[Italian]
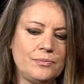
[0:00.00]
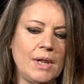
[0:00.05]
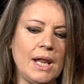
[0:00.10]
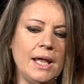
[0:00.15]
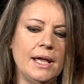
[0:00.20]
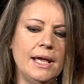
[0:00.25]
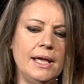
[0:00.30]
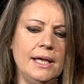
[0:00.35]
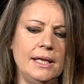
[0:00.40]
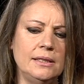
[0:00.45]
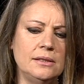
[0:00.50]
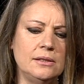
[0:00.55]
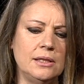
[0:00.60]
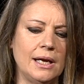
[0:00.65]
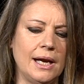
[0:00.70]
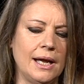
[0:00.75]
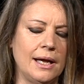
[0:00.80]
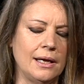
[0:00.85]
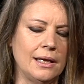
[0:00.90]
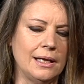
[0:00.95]

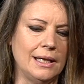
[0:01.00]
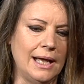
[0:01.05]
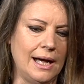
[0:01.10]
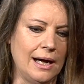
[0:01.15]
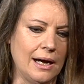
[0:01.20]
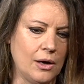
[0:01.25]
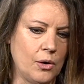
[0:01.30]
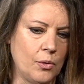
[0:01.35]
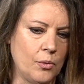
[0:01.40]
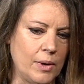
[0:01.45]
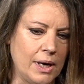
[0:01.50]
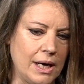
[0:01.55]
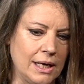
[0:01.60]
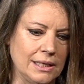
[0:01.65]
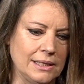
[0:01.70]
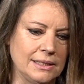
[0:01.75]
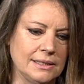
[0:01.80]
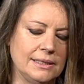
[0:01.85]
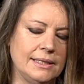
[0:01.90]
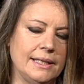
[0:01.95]
entra l'acqua
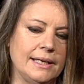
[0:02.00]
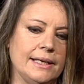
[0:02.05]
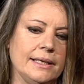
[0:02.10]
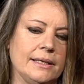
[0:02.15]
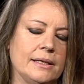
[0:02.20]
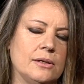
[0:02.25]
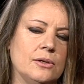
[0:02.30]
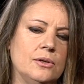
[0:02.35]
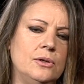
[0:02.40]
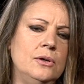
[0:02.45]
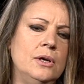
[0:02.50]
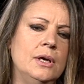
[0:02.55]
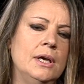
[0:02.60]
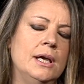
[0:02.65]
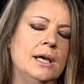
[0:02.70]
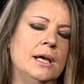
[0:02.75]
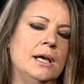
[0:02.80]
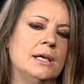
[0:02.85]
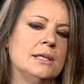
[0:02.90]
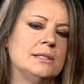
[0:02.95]
all'interno,
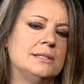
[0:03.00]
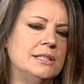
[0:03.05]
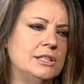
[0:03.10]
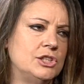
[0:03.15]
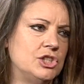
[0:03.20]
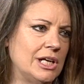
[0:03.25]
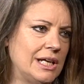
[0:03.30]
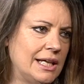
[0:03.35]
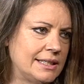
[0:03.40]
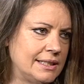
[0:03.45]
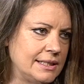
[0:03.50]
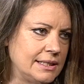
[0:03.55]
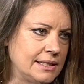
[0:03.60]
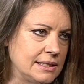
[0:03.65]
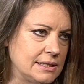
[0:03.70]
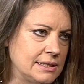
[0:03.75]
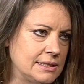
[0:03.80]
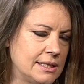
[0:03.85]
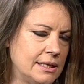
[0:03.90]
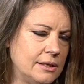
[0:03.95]
si
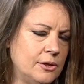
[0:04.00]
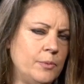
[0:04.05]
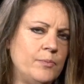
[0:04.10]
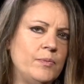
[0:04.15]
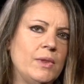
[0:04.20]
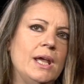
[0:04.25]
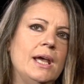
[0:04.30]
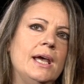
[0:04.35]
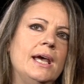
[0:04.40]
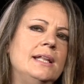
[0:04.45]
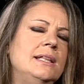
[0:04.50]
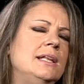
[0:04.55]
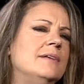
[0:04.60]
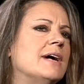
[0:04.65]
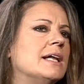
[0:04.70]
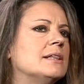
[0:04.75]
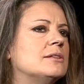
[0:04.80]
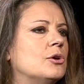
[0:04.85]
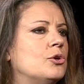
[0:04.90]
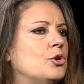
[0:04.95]
gelatinizzano e
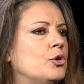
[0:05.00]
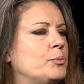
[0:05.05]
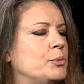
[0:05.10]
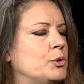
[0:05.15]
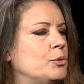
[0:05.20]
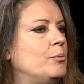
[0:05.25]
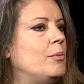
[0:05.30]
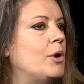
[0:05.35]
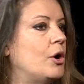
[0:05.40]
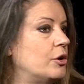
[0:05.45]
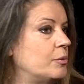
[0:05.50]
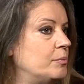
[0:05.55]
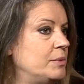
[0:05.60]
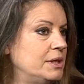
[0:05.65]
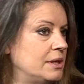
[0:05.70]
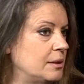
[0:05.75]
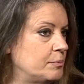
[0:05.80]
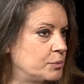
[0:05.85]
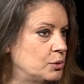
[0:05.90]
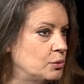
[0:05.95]
diventano più
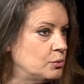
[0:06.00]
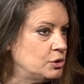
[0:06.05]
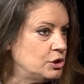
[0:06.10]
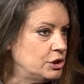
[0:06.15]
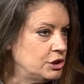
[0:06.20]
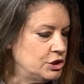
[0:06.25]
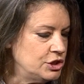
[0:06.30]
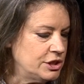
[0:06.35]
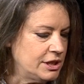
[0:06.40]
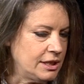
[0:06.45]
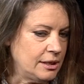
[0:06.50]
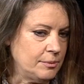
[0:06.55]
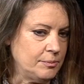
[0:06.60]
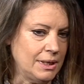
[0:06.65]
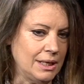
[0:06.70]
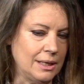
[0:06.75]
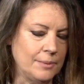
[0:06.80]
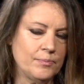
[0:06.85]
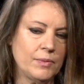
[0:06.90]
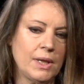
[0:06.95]
morbidi e più
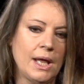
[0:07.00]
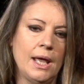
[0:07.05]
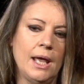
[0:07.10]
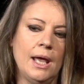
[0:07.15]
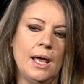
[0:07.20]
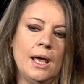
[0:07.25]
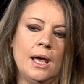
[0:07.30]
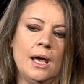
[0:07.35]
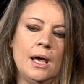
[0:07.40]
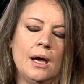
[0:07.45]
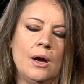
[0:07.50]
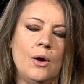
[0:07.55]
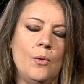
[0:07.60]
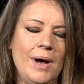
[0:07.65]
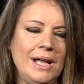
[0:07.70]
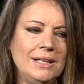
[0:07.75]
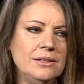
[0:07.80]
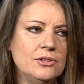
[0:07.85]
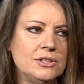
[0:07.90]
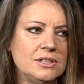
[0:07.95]
digeribili.
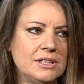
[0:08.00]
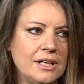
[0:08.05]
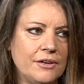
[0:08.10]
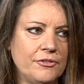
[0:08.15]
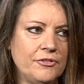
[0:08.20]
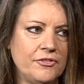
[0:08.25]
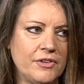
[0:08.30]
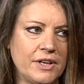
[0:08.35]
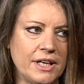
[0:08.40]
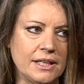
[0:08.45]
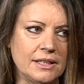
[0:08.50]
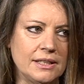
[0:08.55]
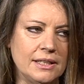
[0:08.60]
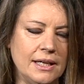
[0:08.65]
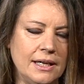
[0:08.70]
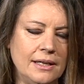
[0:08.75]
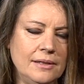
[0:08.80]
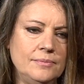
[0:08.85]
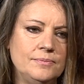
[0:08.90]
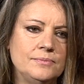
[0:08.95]
Quando si
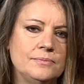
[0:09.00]
raffredda,